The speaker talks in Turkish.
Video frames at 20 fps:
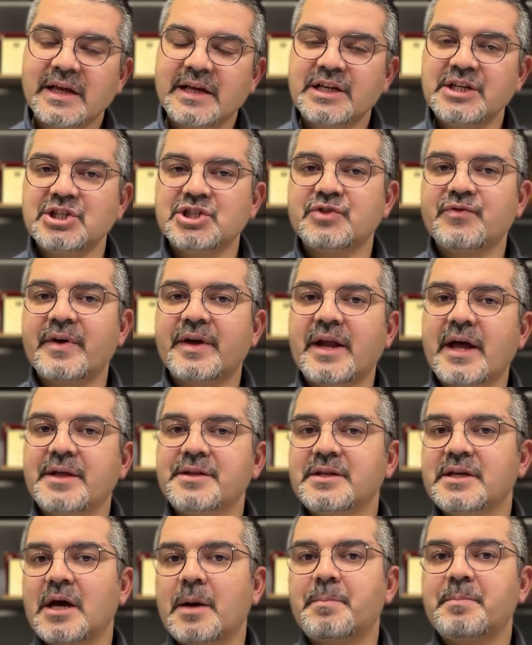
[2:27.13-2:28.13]

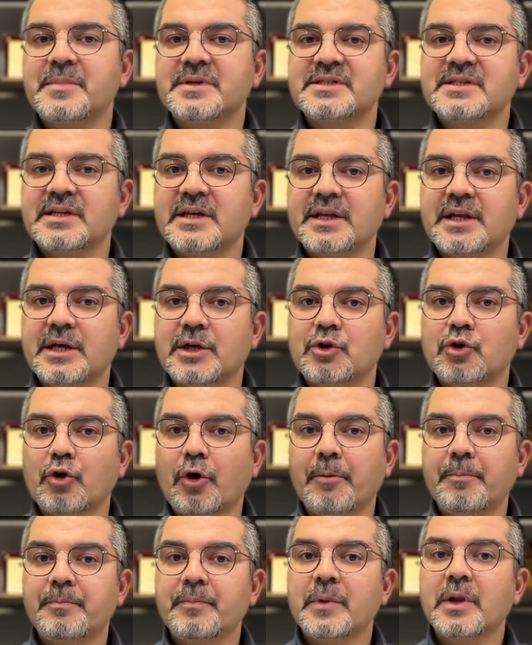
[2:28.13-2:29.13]
İşveren yapması gerekiyor.
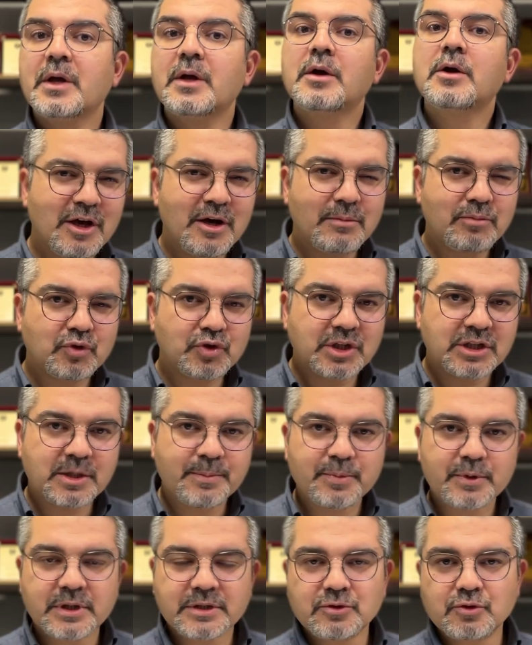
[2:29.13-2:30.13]

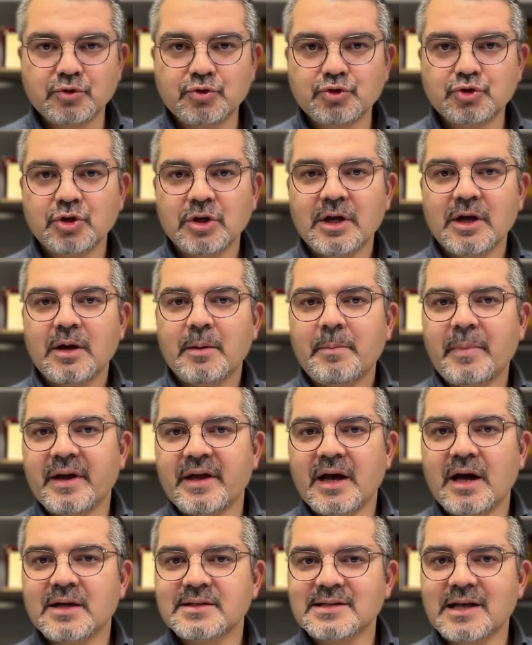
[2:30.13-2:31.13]
Buradaki prosedür
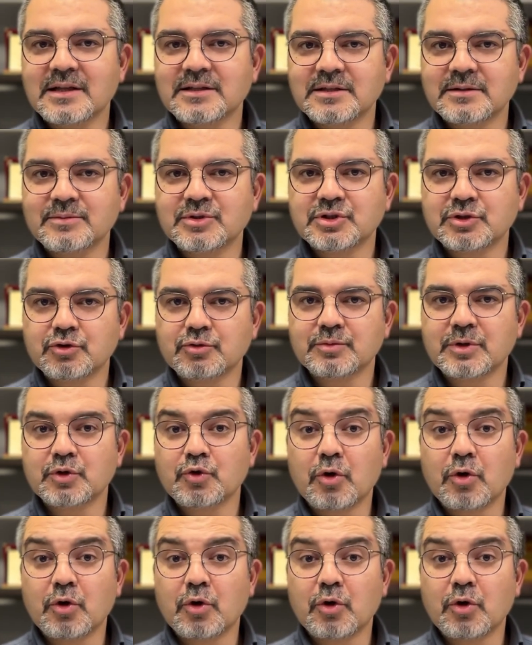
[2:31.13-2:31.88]
bayağı azaltılmış durumda.